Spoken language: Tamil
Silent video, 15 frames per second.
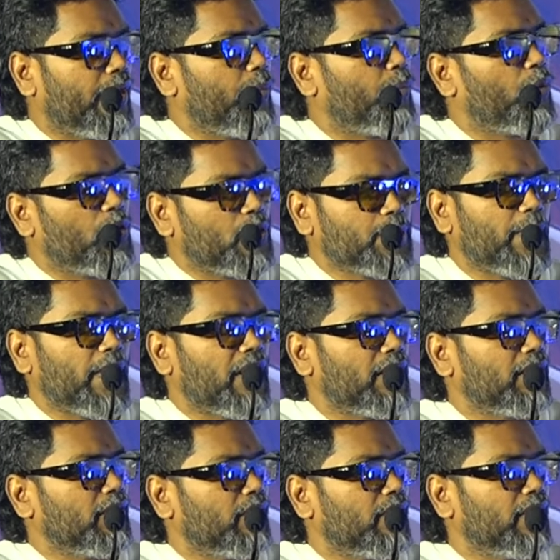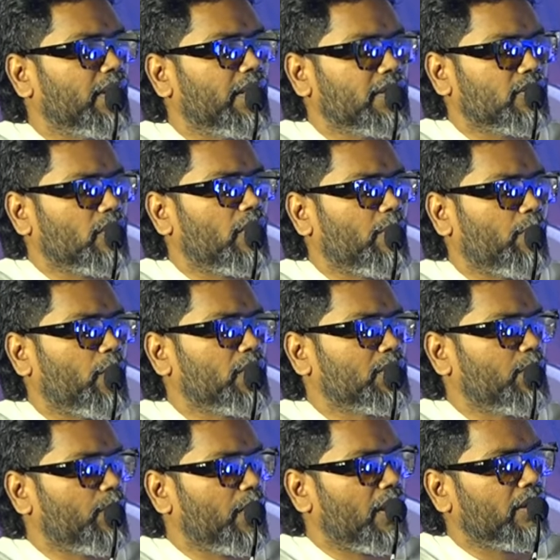ரீப்ரொடியூஸ் பண்ணுறது வந்து இட் இஸ் நாட் அ
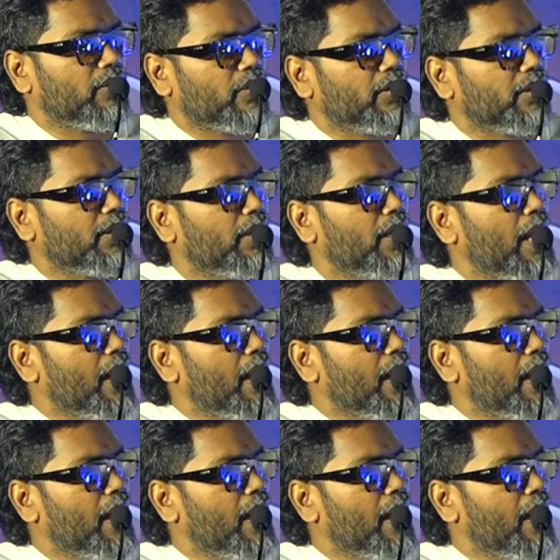பாசிபிள் அது வந்து